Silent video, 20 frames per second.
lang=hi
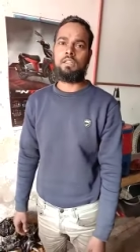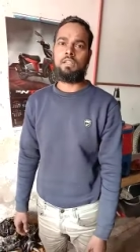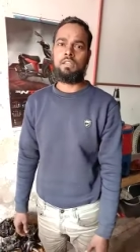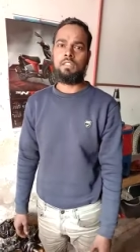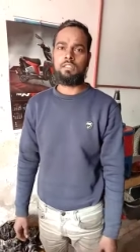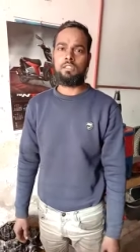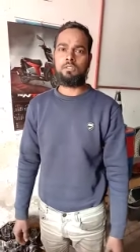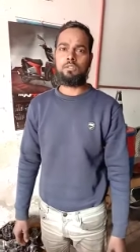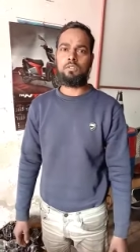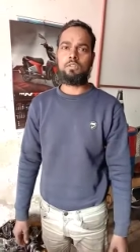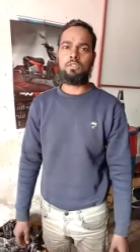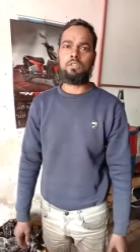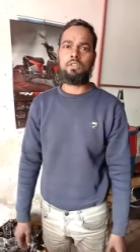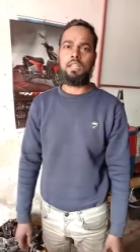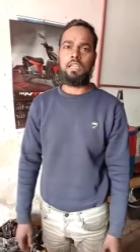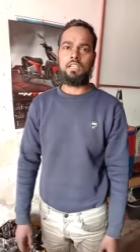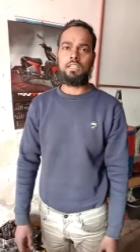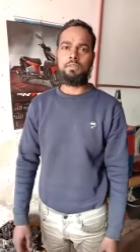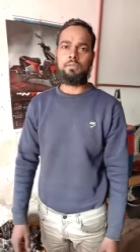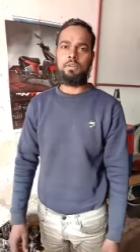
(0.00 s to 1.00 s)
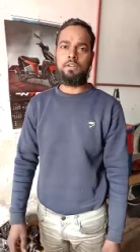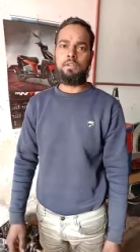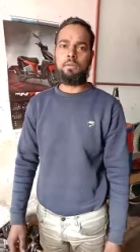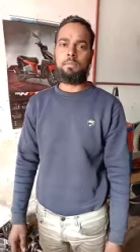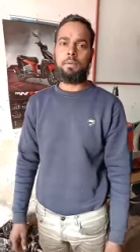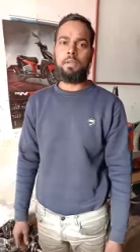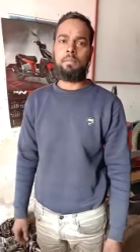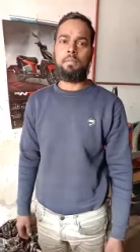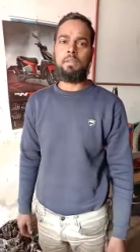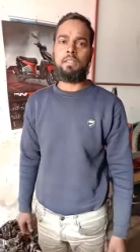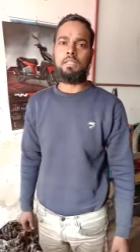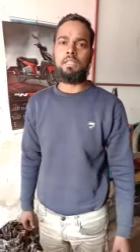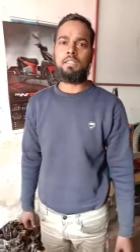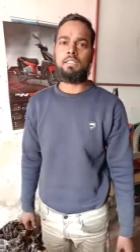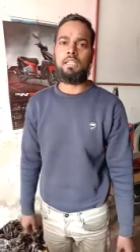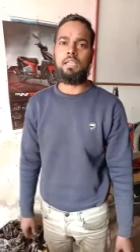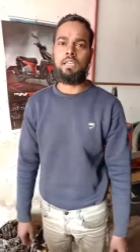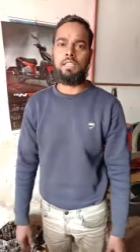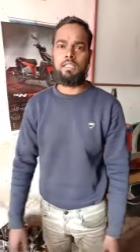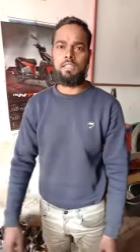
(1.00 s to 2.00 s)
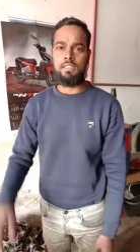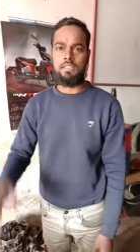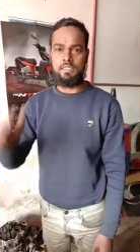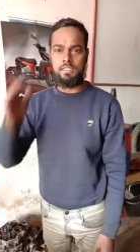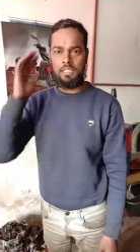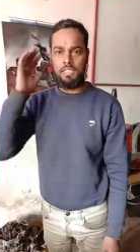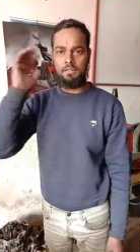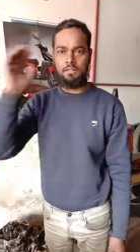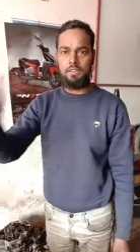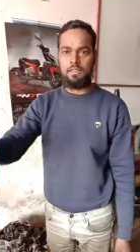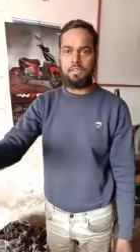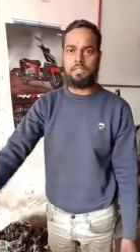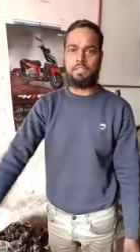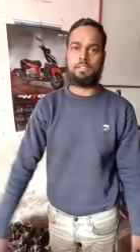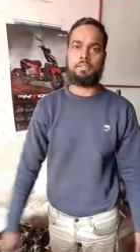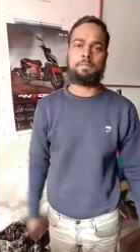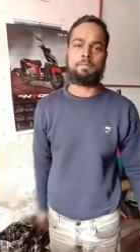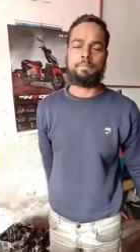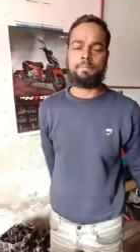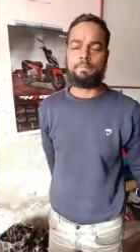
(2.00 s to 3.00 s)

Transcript: तो दोस्तों नेक्स्ट वीडियो में फिर मिलते हैं जय जय भारत